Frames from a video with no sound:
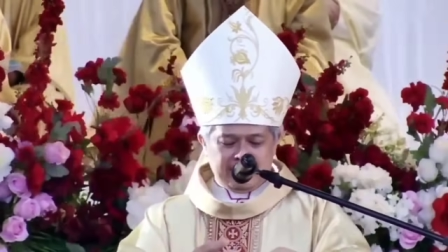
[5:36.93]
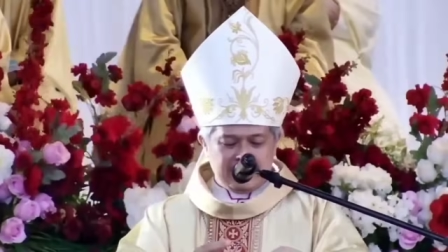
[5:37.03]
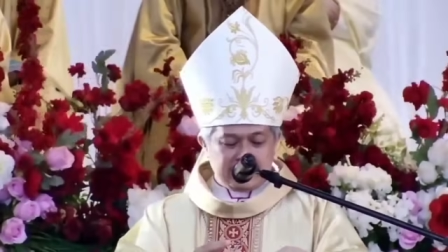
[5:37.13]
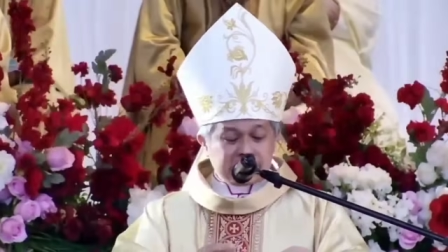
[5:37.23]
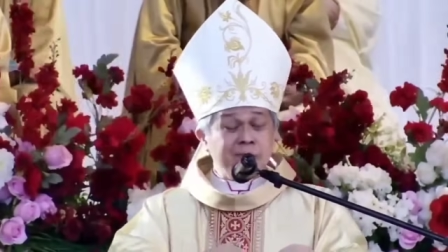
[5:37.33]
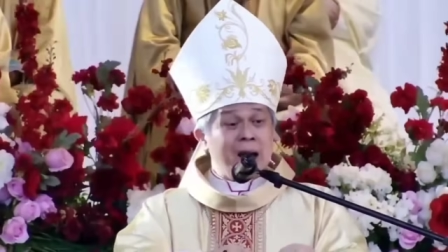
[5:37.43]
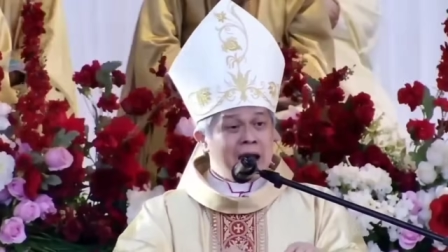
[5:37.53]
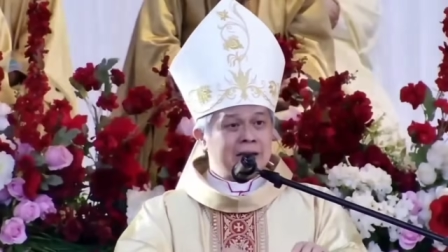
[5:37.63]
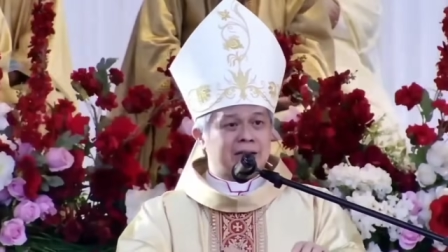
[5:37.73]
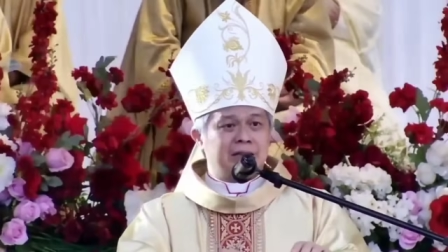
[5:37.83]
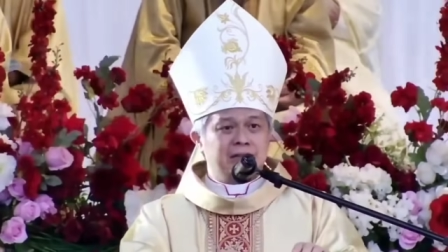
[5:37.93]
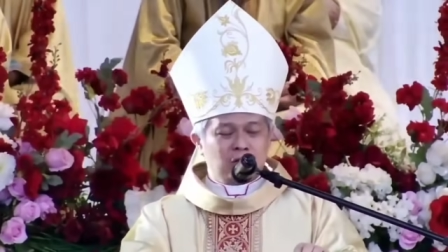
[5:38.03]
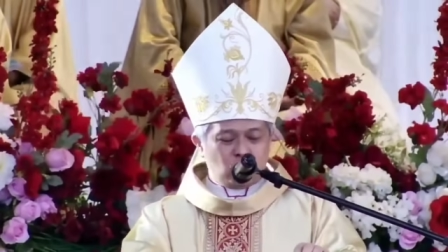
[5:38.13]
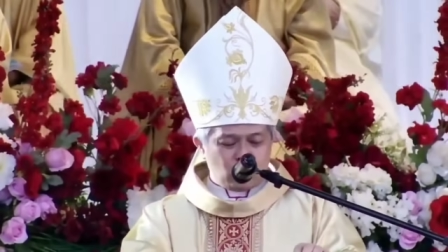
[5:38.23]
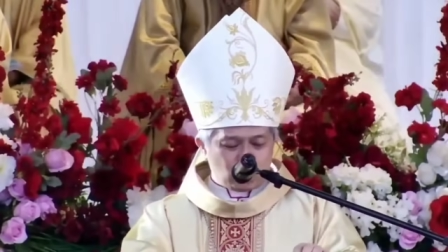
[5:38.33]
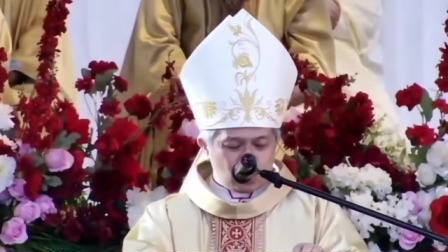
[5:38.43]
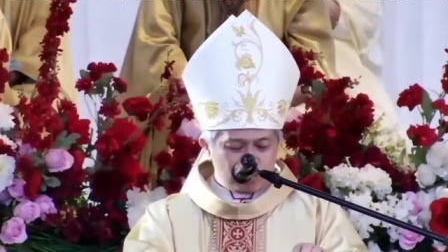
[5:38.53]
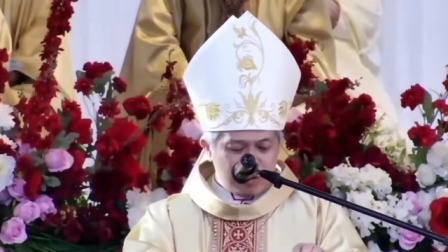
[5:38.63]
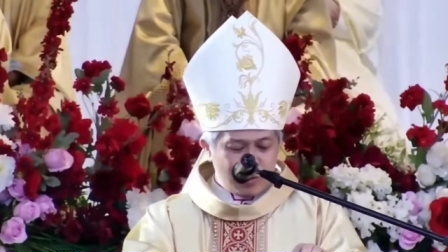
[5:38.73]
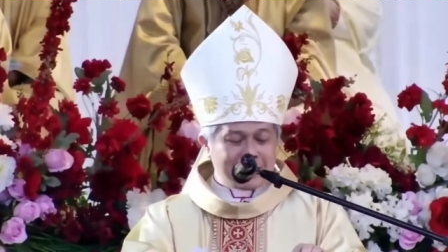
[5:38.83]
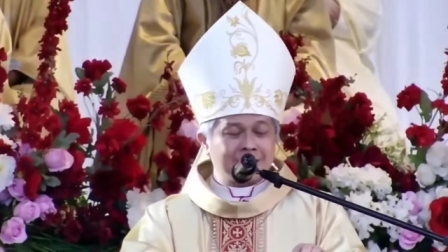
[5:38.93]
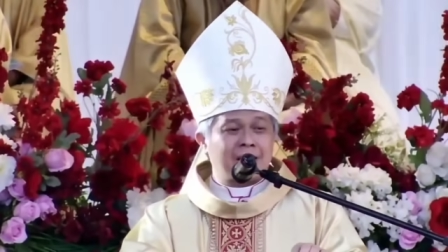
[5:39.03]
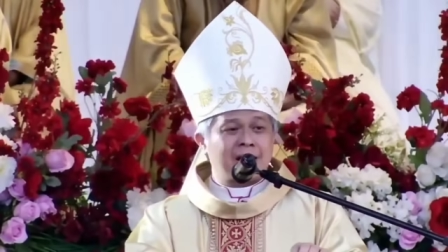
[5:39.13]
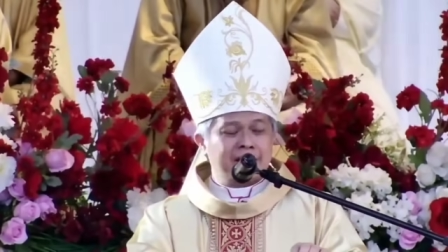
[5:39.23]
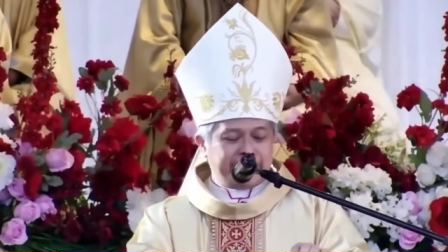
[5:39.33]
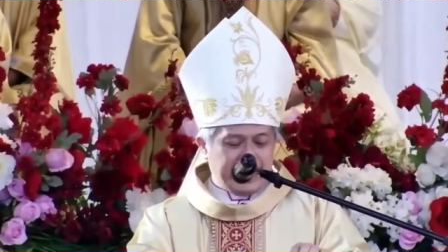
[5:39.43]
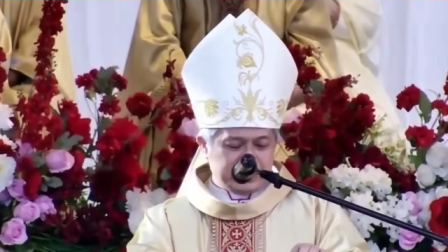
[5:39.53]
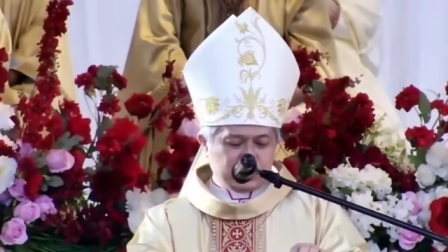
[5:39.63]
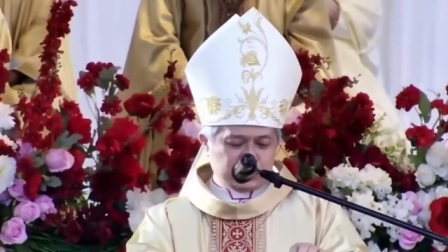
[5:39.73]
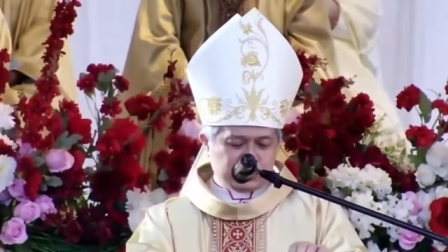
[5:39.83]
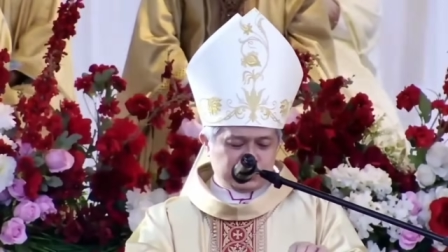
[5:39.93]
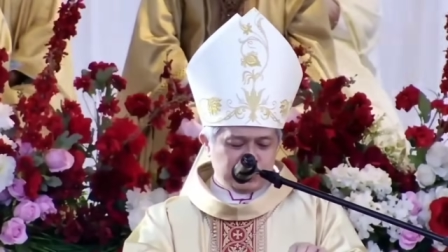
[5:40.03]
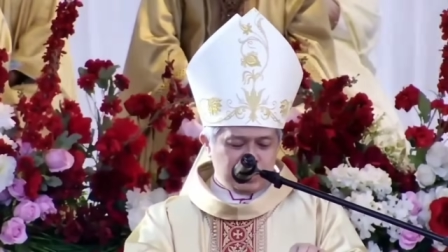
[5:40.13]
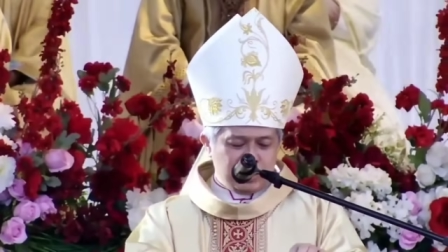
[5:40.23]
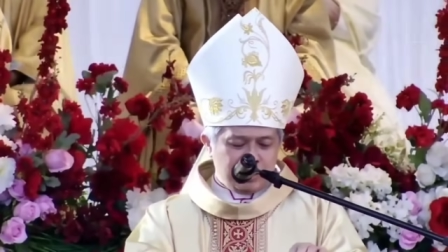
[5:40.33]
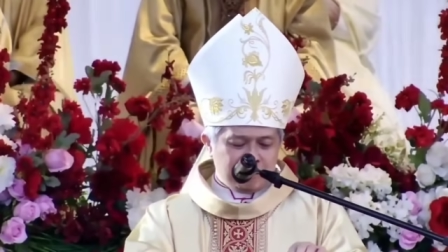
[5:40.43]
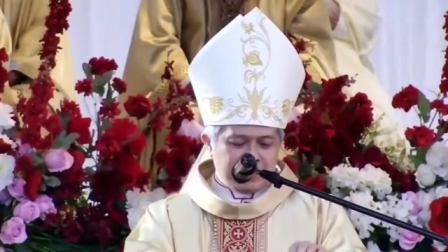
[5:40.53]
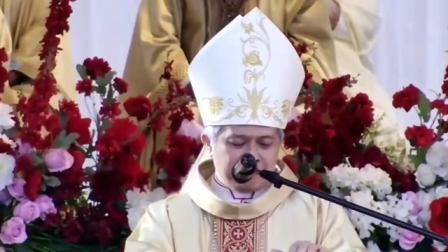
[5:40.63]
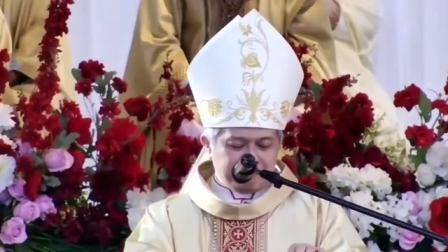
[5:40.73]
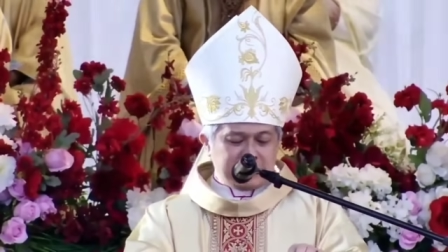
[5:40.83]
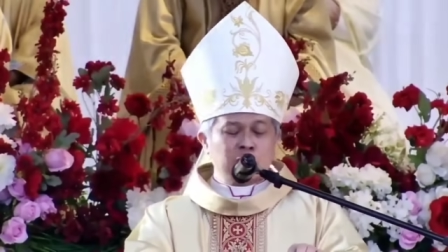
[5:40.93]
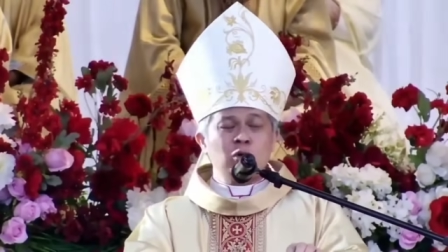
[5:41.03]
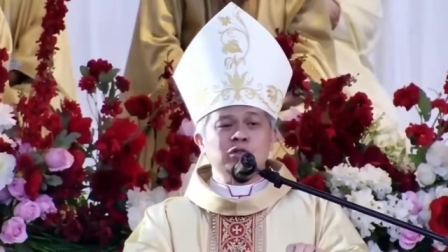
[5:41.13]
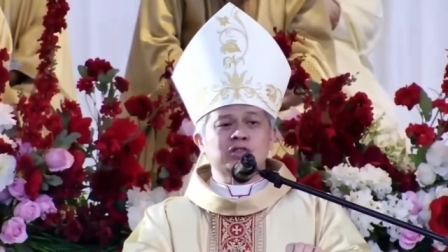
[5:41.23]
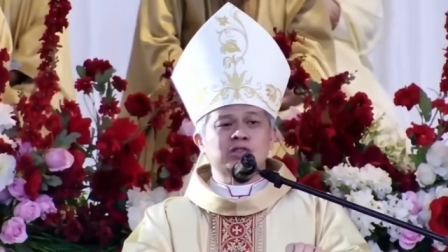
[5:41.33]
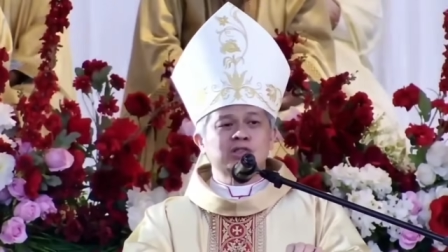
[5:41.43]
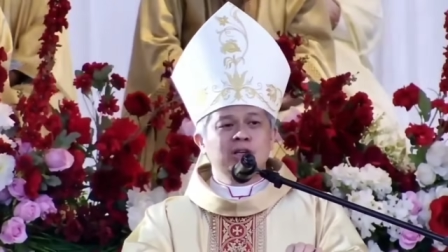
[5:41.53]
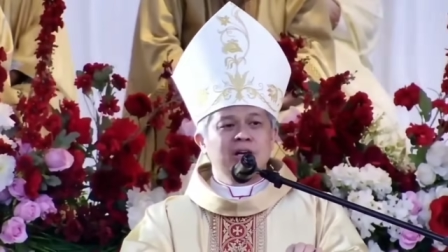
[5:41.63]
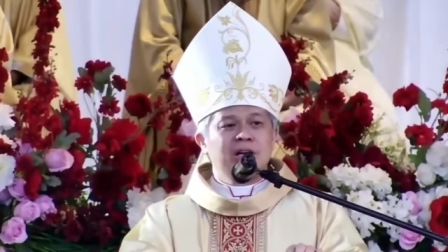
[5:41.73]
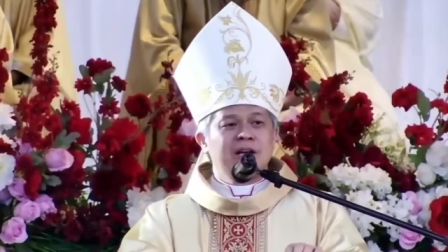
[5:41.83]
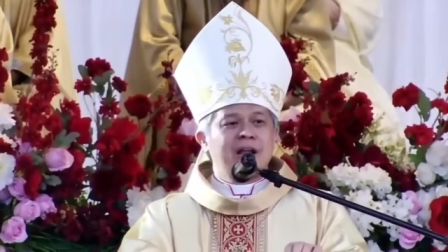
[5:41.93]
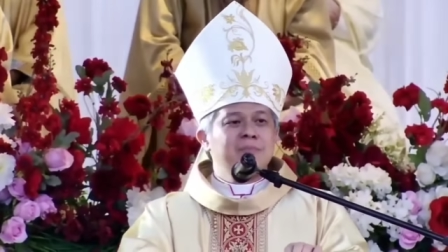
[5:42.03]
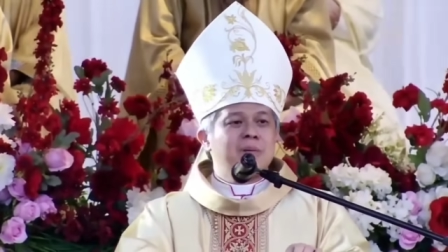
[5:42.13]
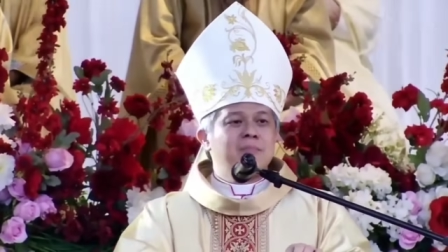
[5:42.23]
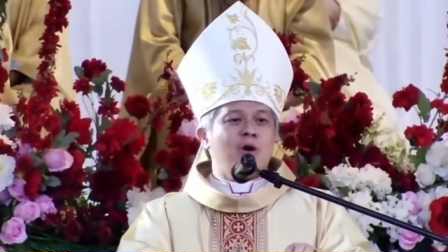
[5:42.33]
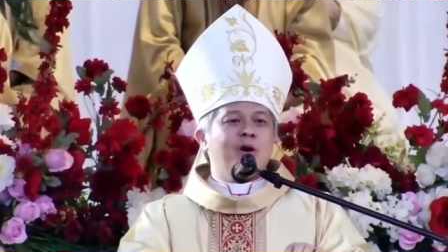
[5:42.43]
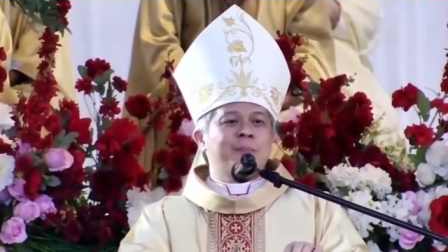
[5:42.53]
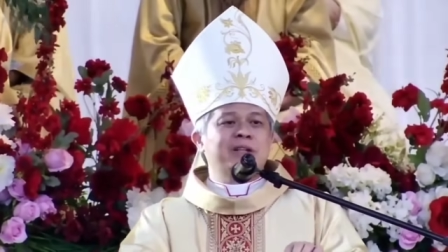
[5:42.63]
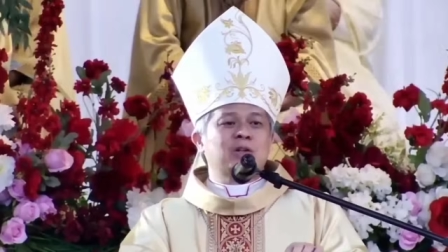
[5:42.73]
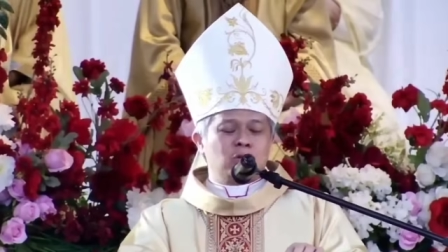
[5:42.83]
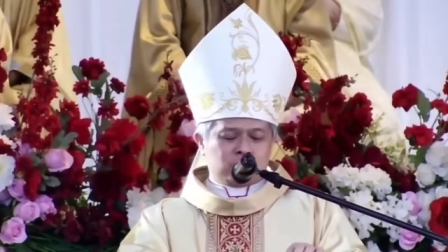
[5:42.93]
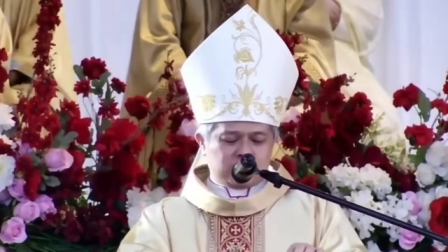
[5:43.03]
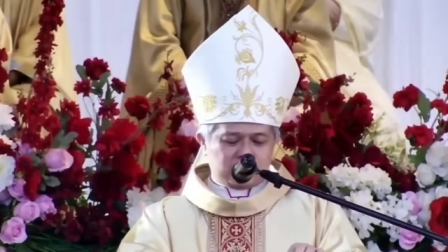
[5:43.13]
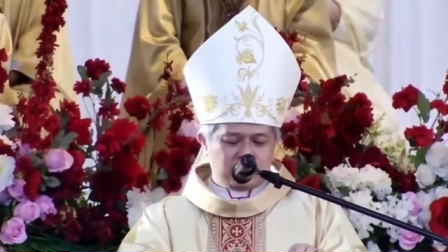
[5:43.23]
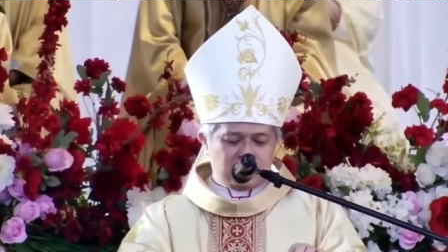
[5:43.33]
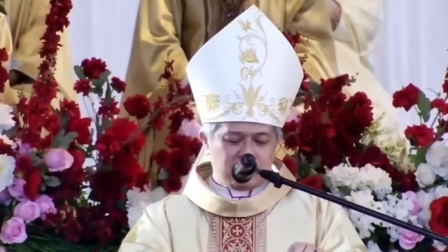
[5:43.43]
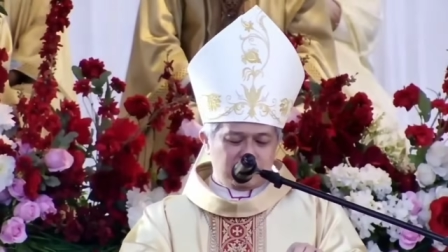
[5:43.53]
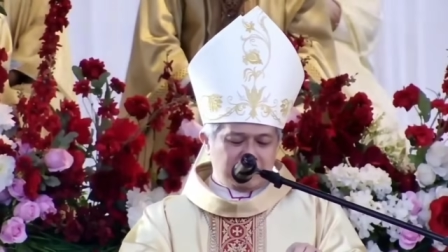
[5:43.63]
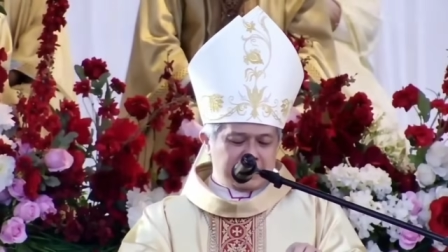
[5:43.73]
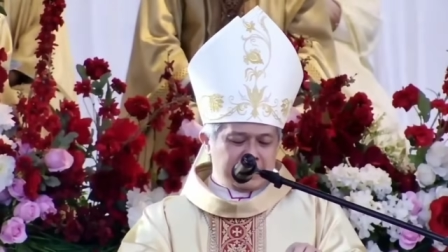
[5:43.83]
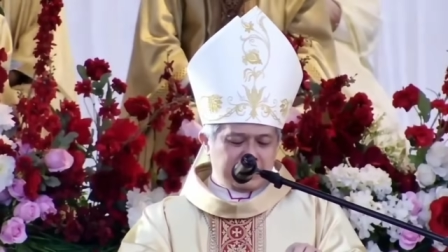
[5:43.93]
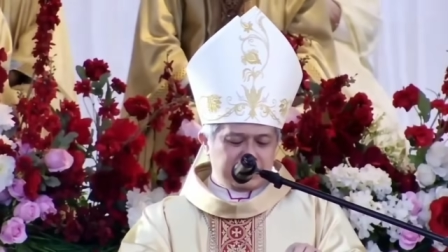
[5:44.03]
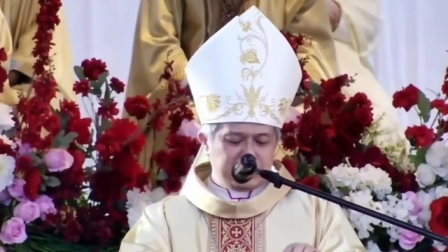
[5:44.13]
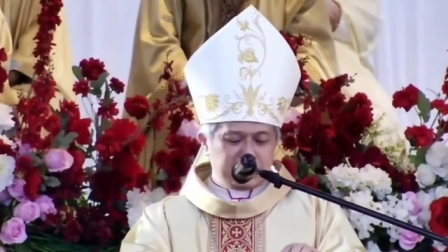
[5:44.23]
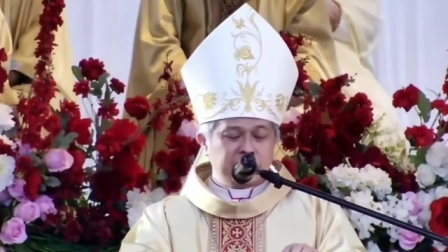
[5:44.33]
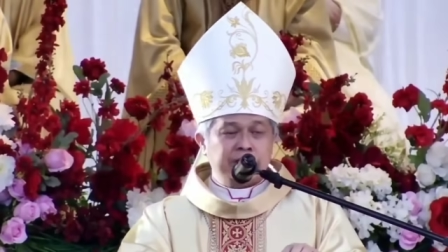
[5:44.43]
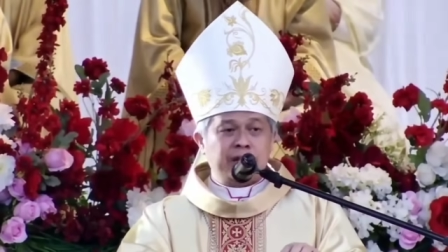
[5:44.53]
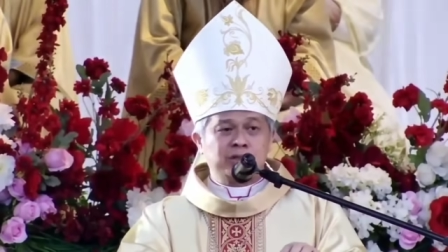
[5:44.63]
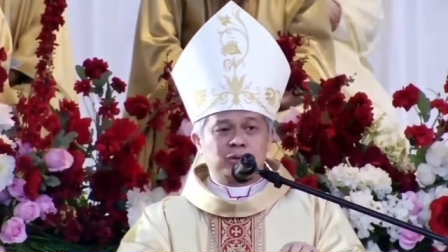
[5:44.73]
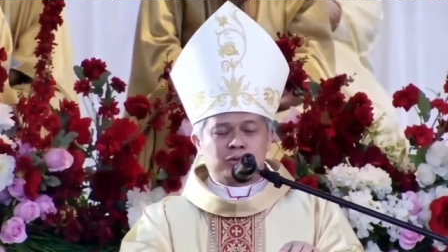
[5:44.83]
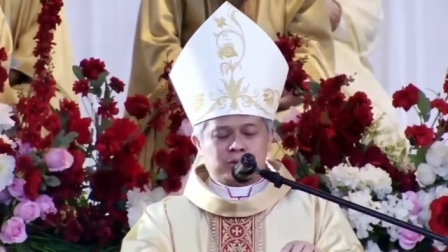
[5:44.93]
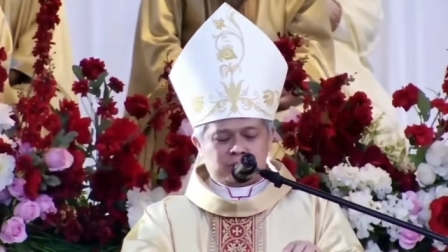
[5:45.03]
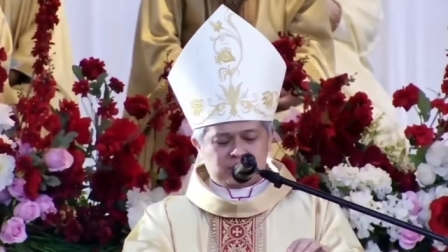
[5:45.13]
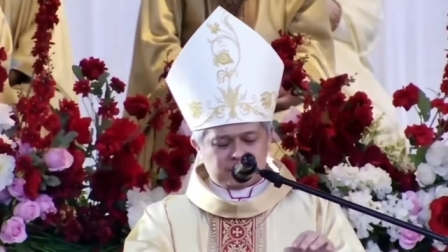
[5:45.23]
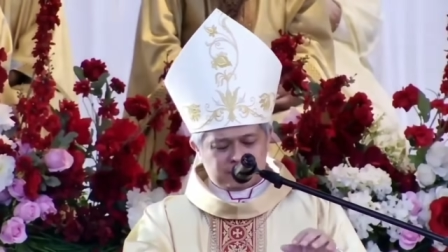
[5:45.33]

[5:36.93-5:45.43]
Semangat untuk mewartakan Yesus pada Petrus dan membawa Petrus pada Yesus.